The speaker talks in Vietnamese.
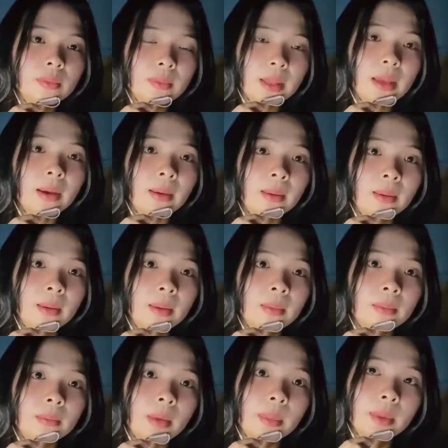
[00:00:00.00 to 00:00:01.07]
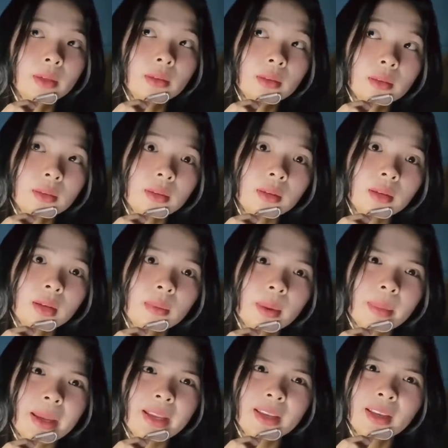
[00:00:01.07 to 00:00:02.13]
nha bạn mới ngước từ từ lên mà
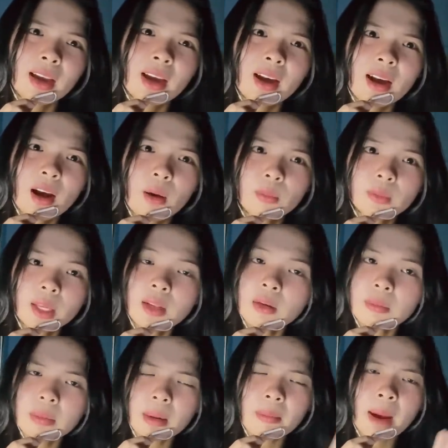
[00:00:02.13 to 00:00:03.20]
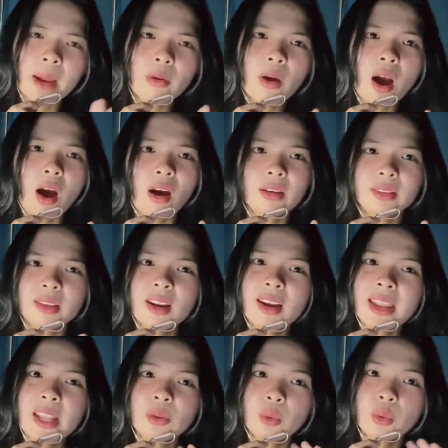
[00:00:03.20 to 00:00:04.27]
bạn không thấy được mặt mày của họ chỉ là
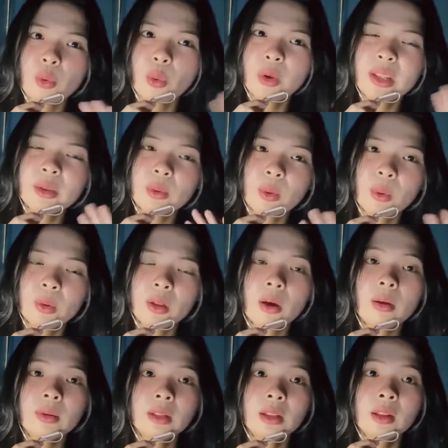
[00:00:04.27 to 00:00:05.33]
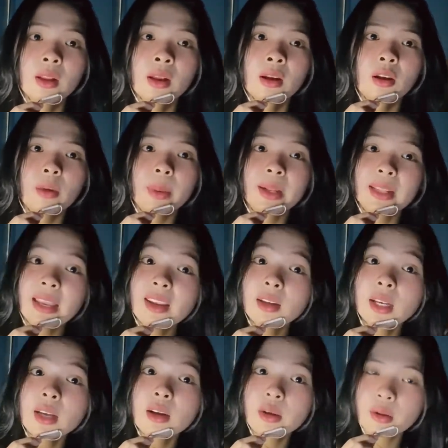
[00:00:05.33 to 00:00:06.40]
đen thù lùi nên thù lùi thôi và bạn thấy được
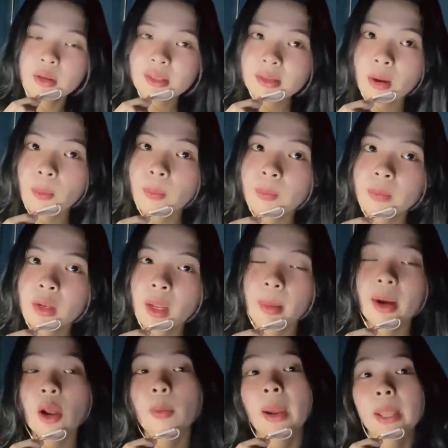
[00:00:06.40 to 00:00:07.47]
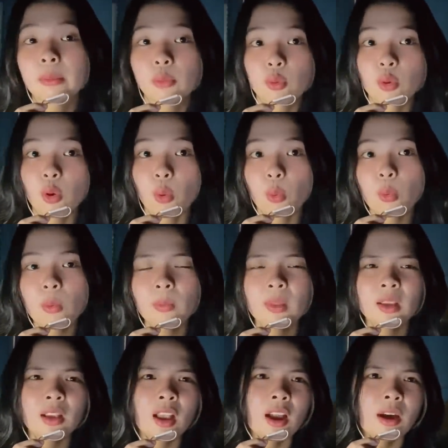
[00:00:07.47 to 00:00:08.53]
cái người đó xong là bắt đầu bạn buồn ngủ
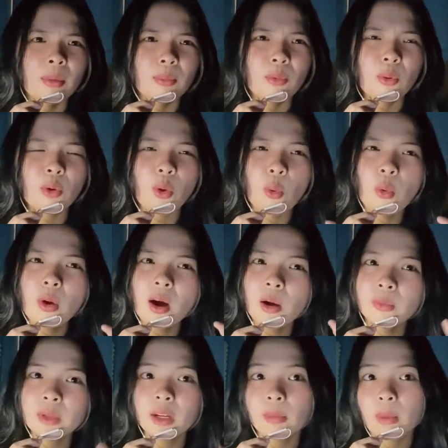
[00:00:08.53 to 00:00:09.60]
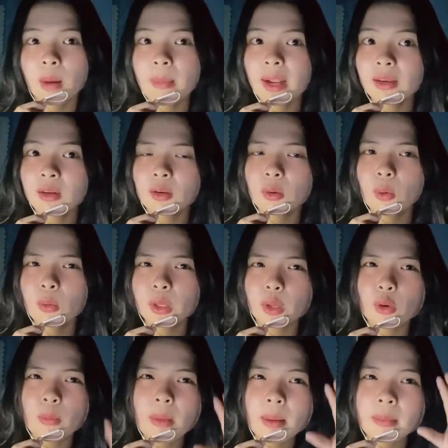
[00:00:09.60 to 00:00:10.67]
buồn ngủ không thể nào mở mắt được luôn
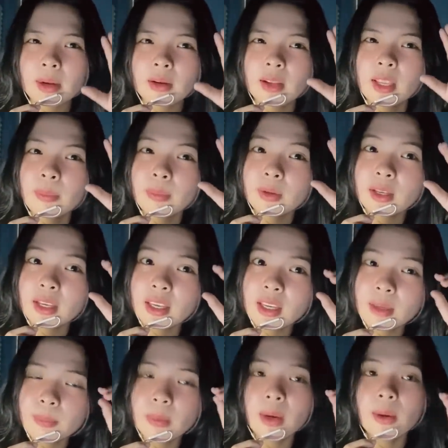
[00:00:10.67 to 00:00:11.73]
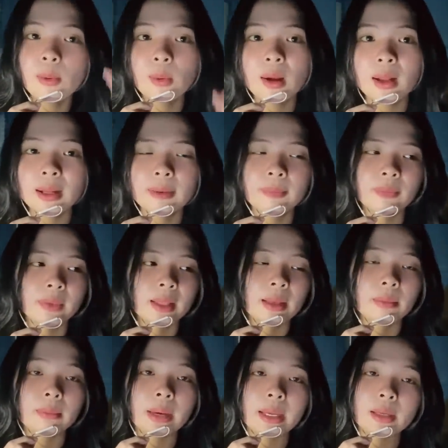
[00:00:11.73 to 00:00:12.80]
kiểu con mắt bạn nó hiếp ghịp lại luôn á
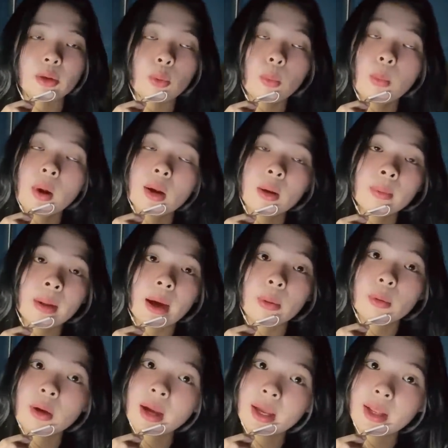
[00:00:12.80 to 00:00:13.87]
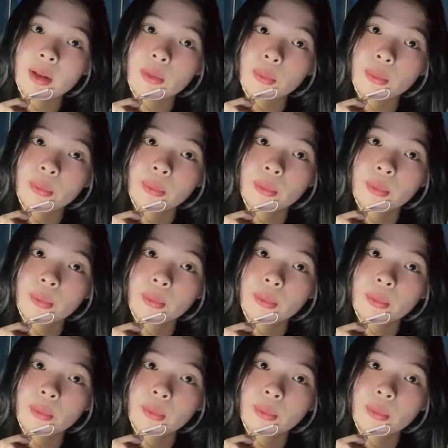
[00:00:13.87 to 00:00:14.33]
bạn ngủ quên lúc nào có hay luôn